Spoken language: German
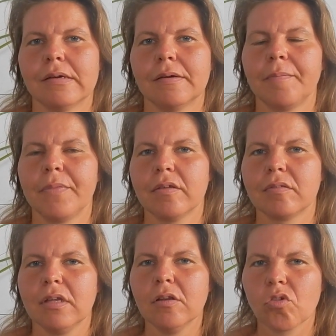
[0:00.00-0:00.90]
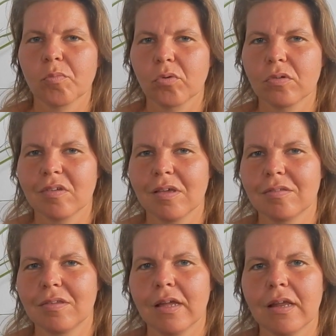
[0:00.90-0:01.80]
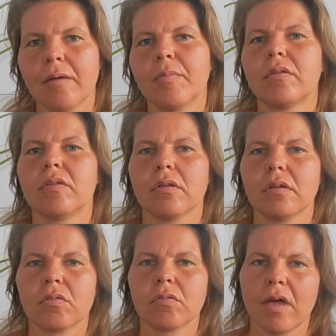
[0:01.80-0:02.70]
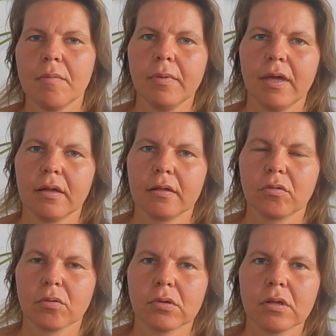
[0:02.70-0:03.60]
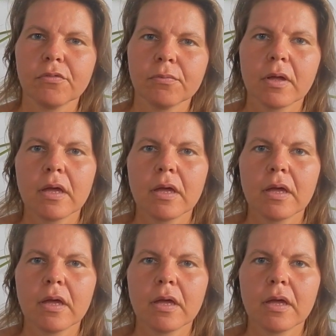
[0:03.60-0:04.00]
ähm, der seelische Prozess, der damit zusammenhängt. So, ne?